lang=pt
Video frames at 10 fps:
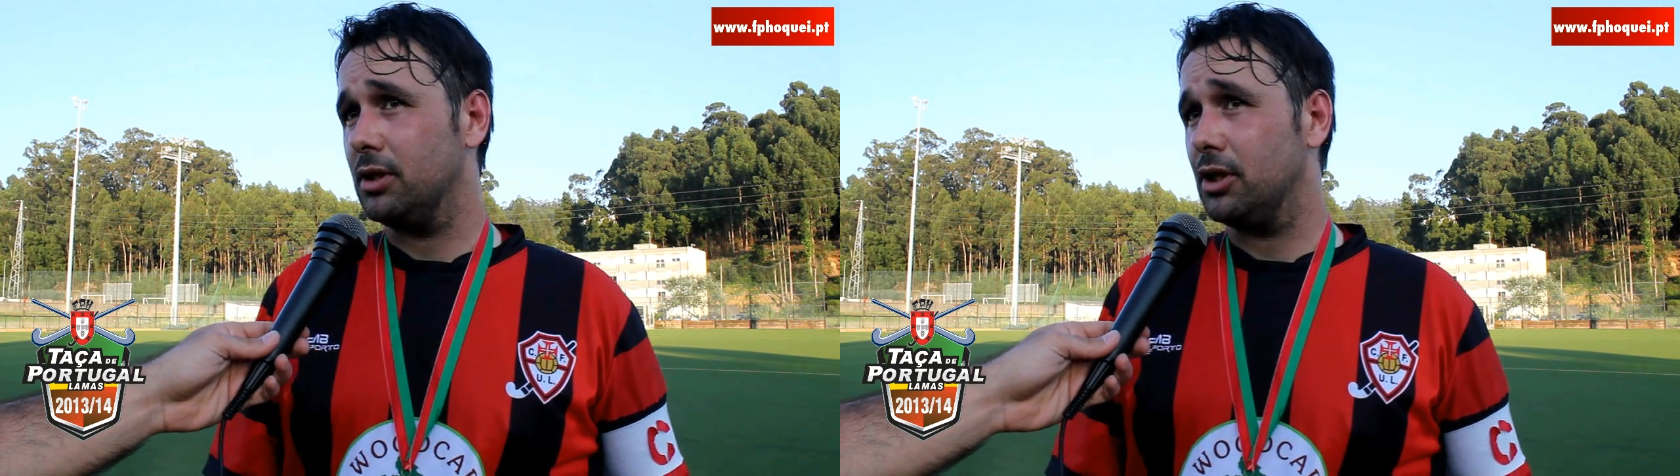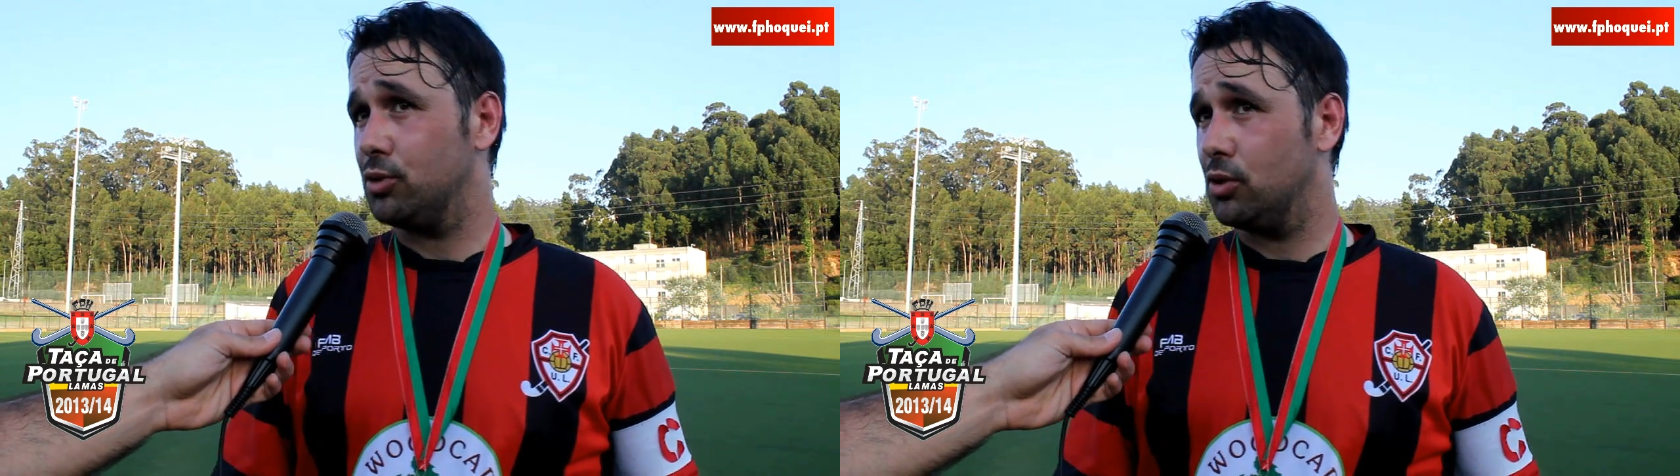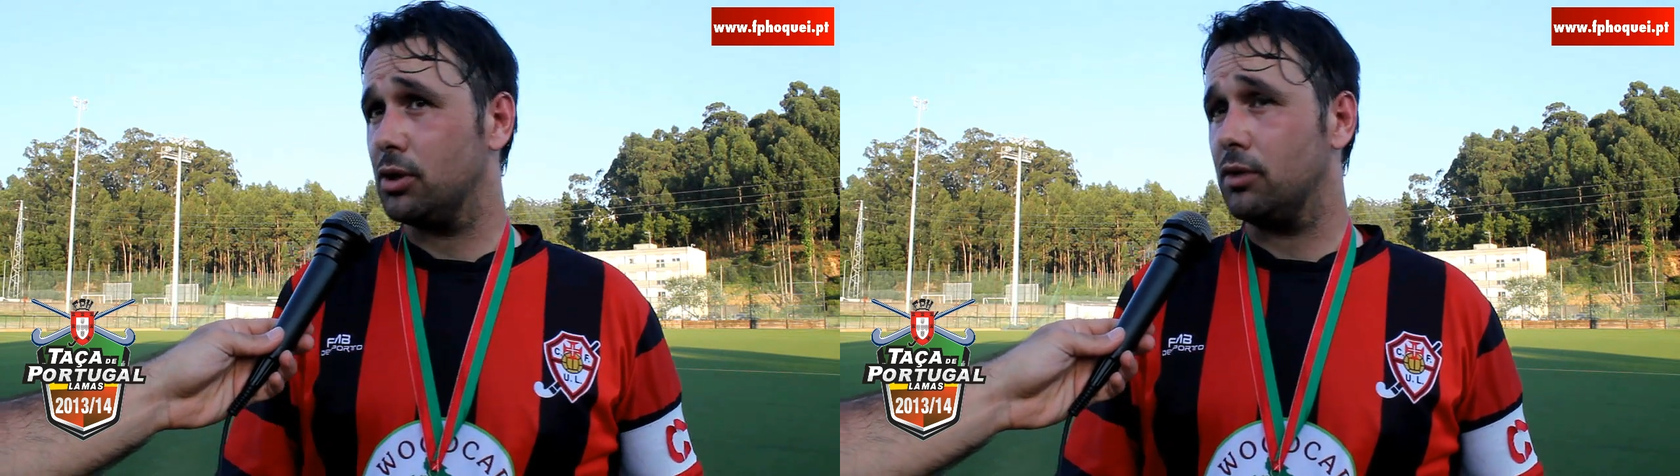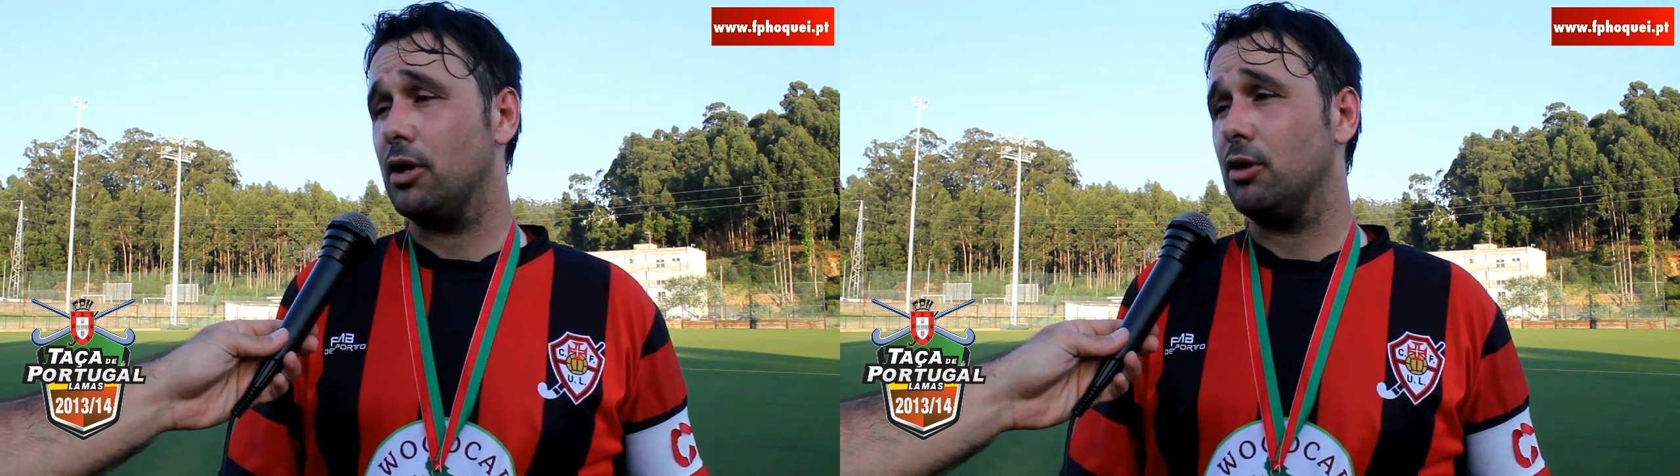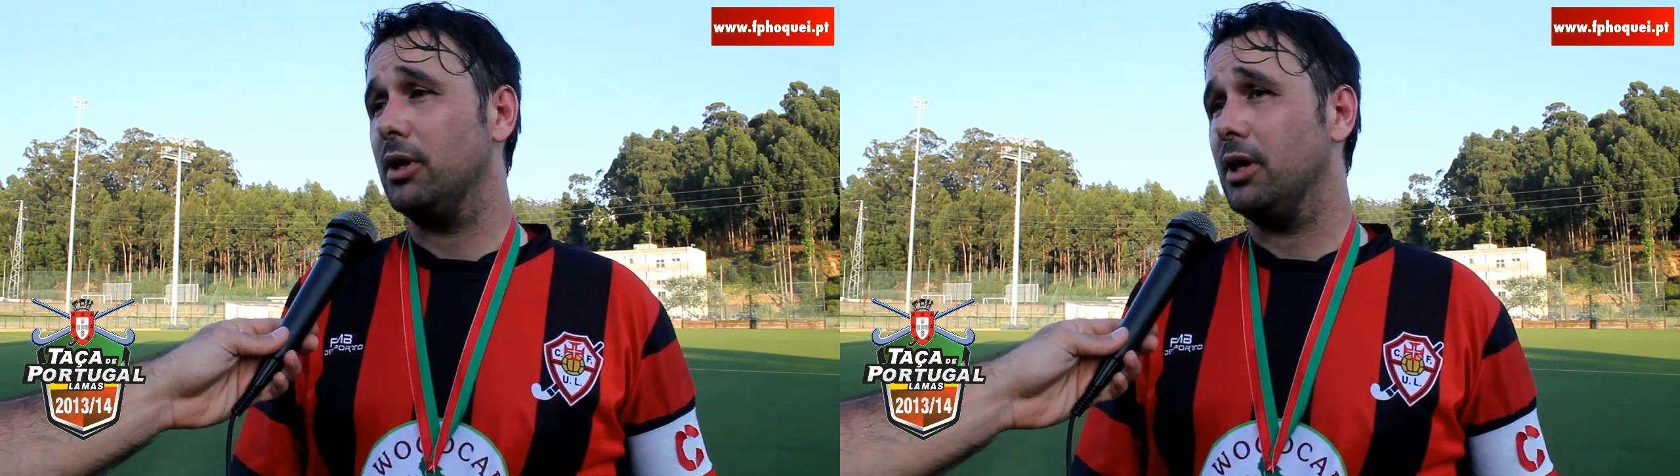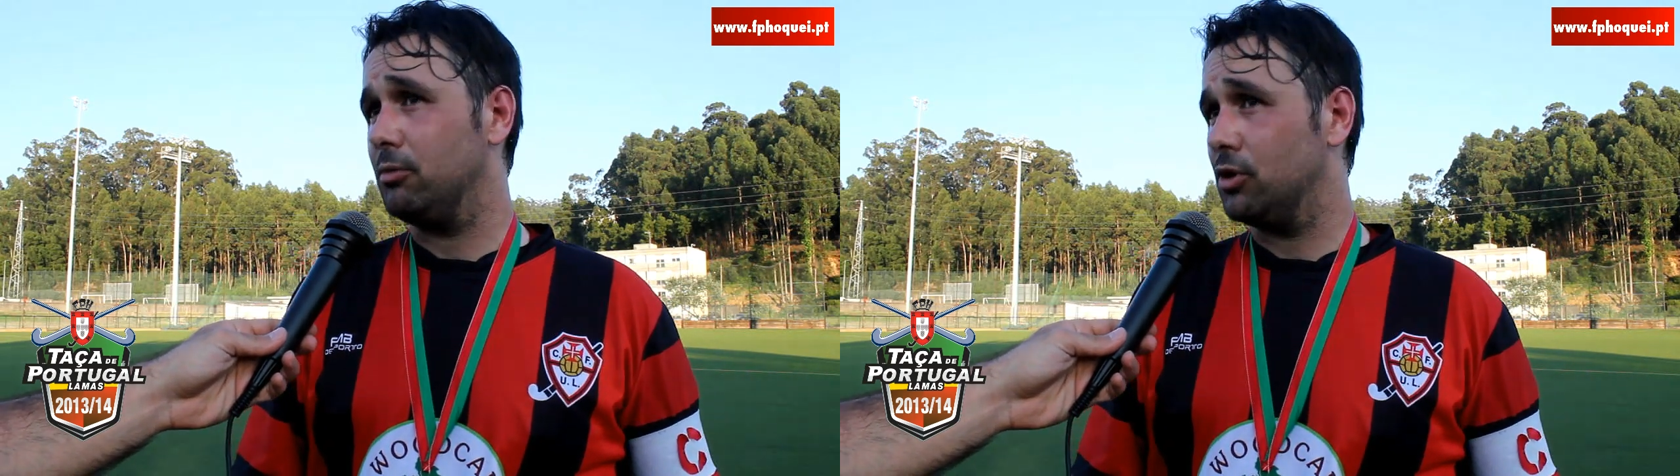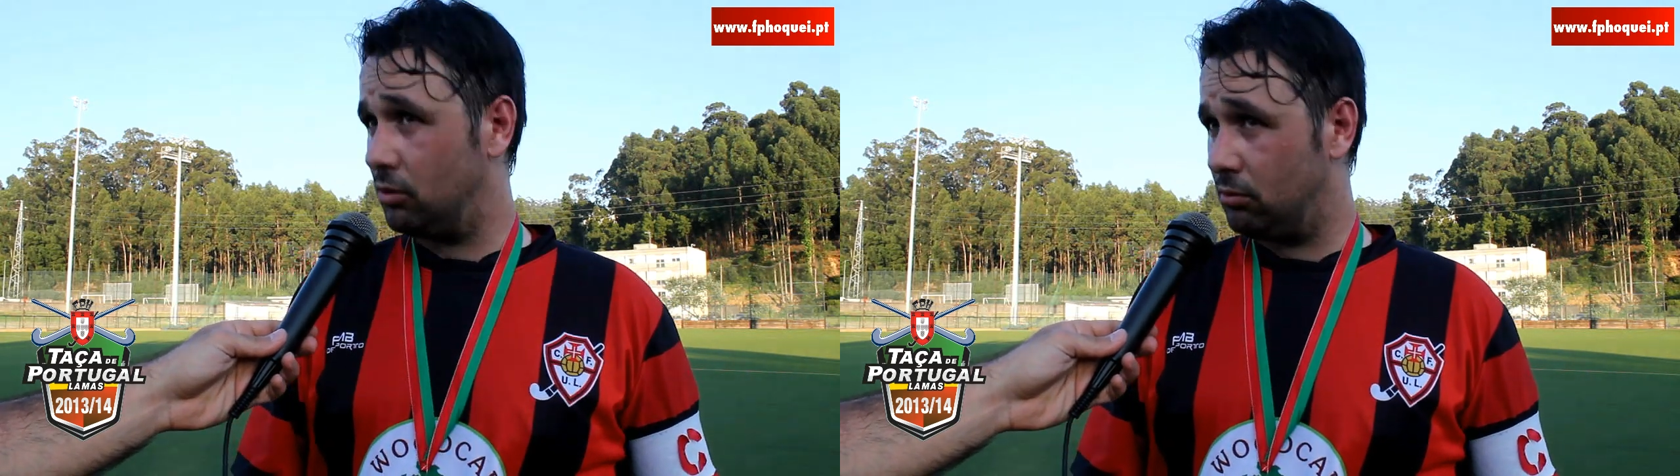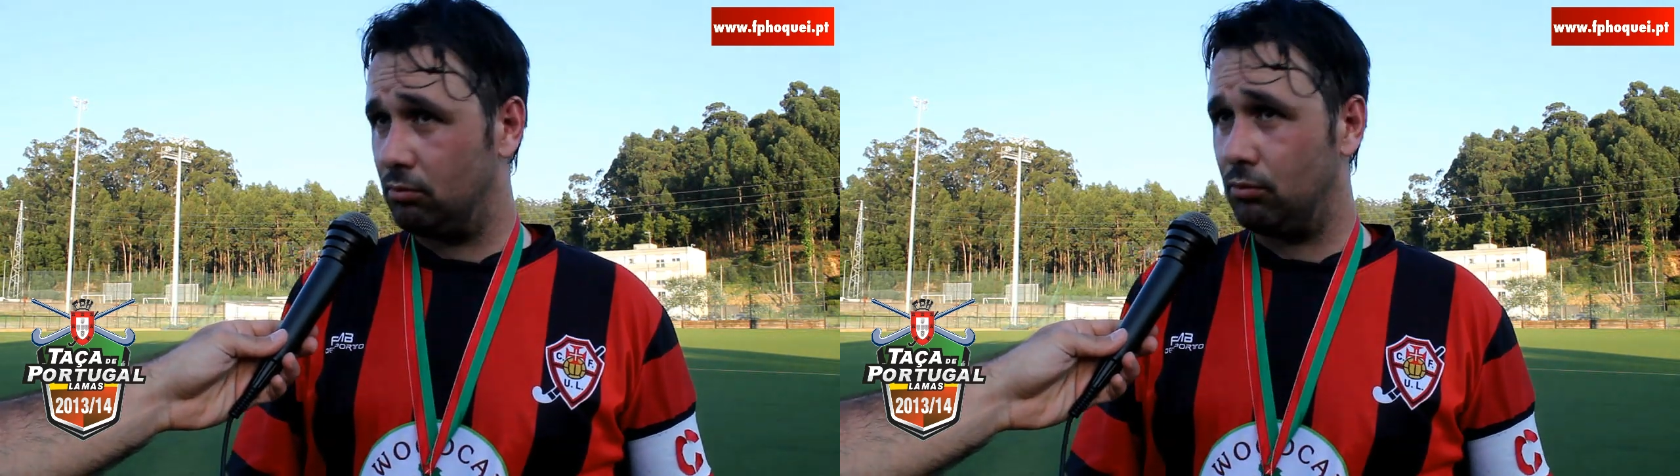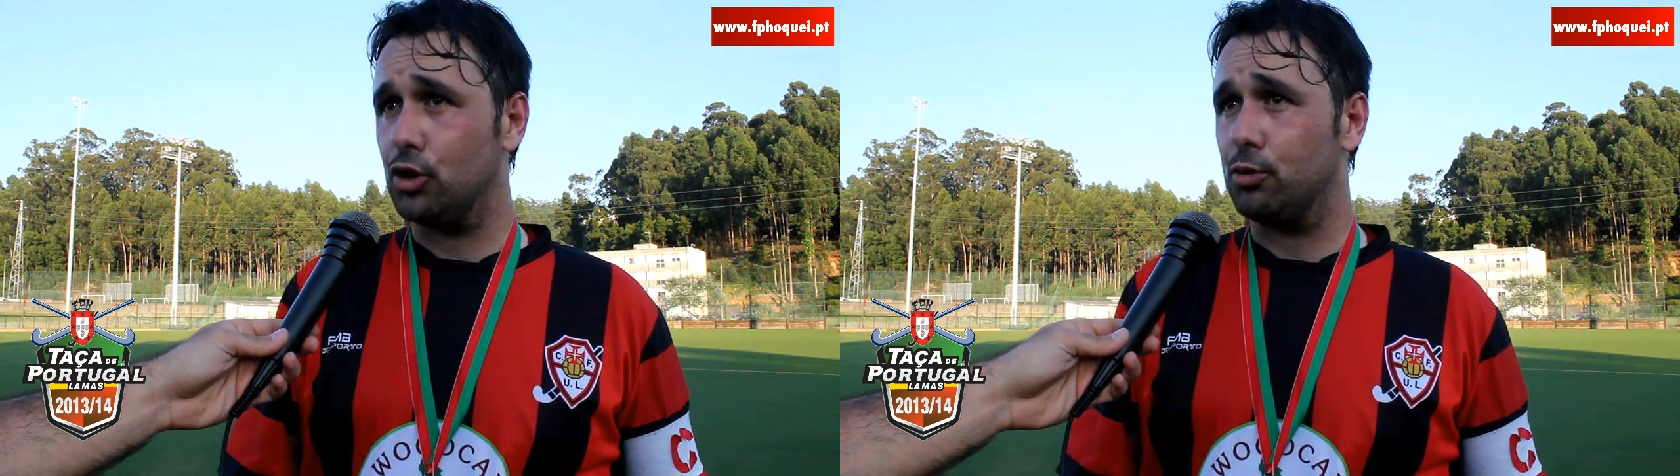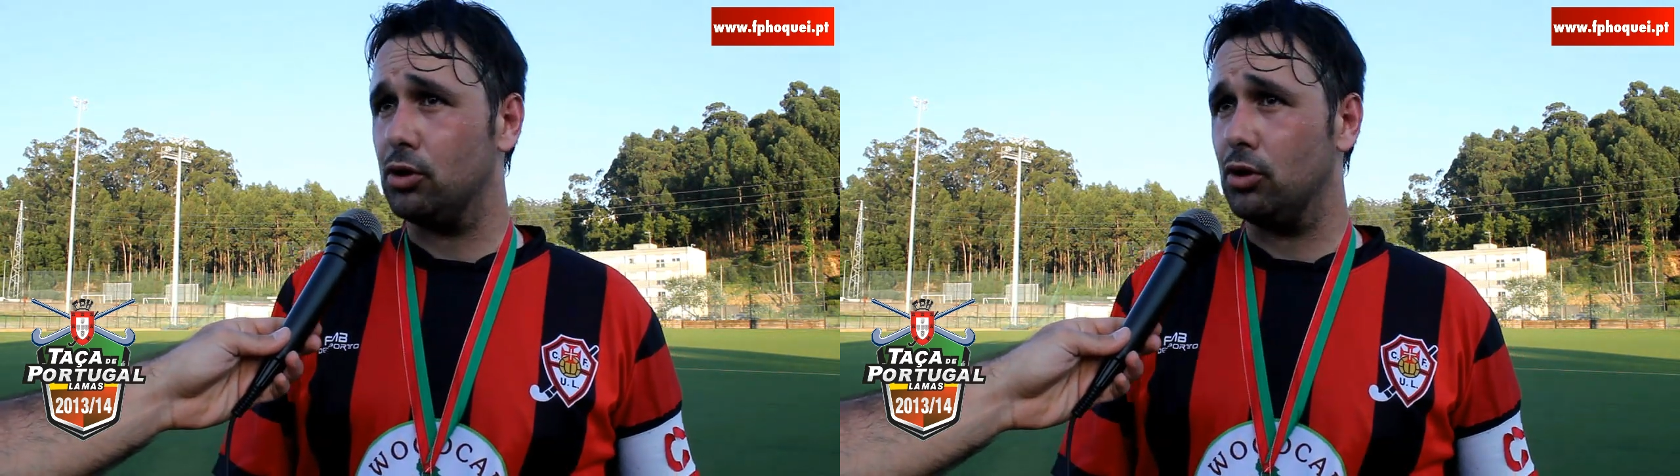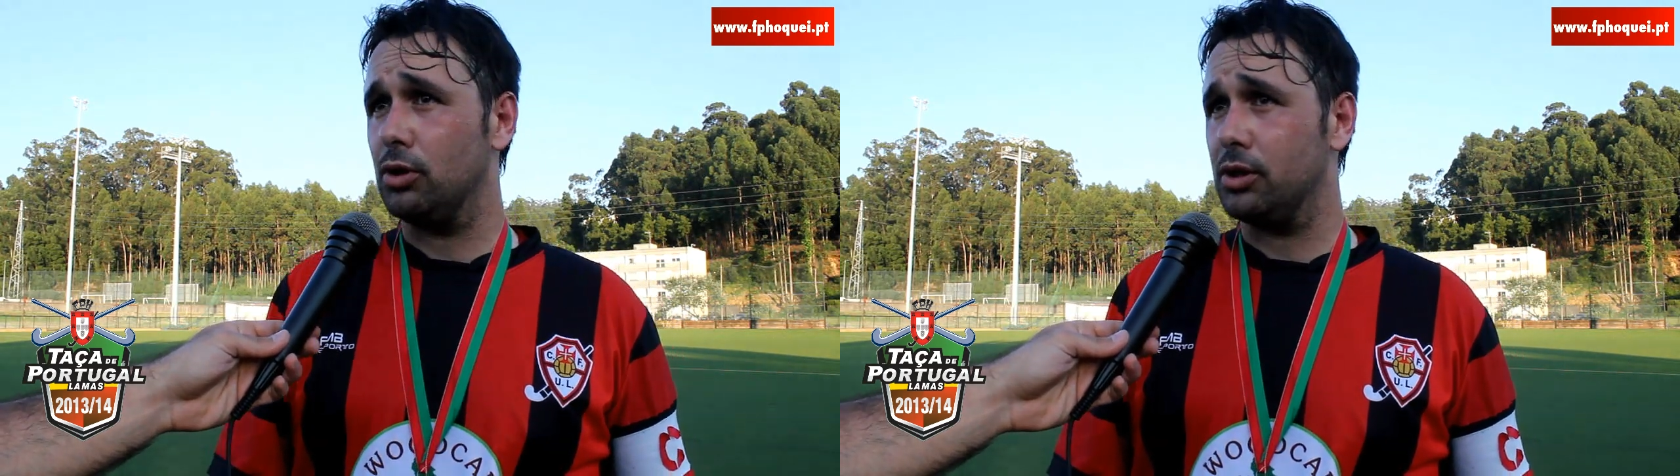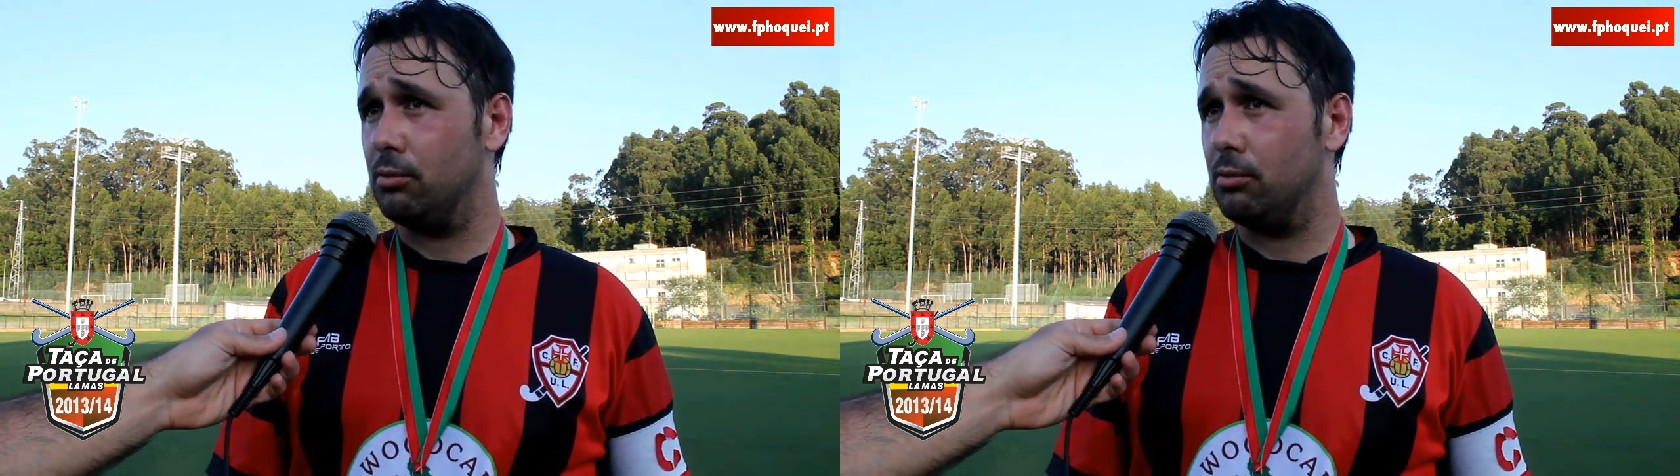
as pessoas que vieram para Lamas são boas pessoas,